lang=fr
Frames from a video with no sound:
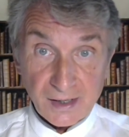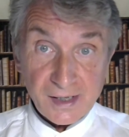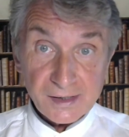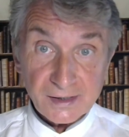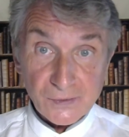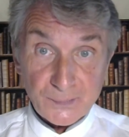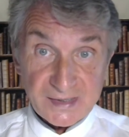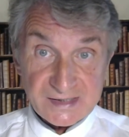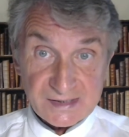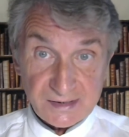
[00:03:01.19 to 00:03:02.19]

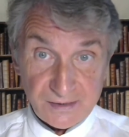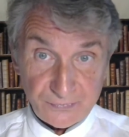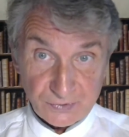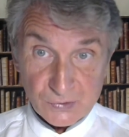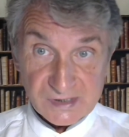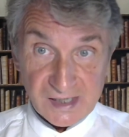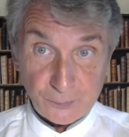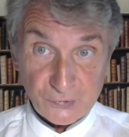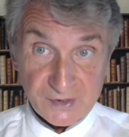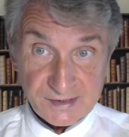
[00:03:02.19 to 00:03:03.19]
intempestif de sa
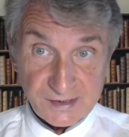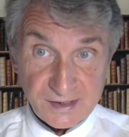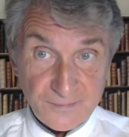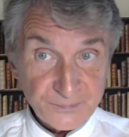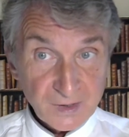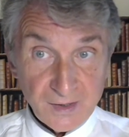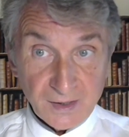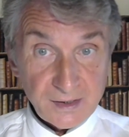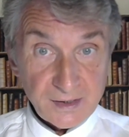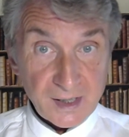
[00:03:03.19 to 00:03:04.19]
poésie,
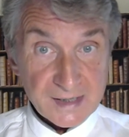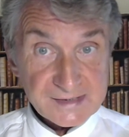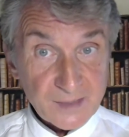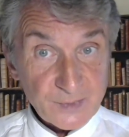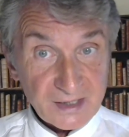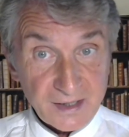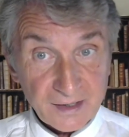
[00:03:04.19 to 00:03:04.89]
qui est à sa manière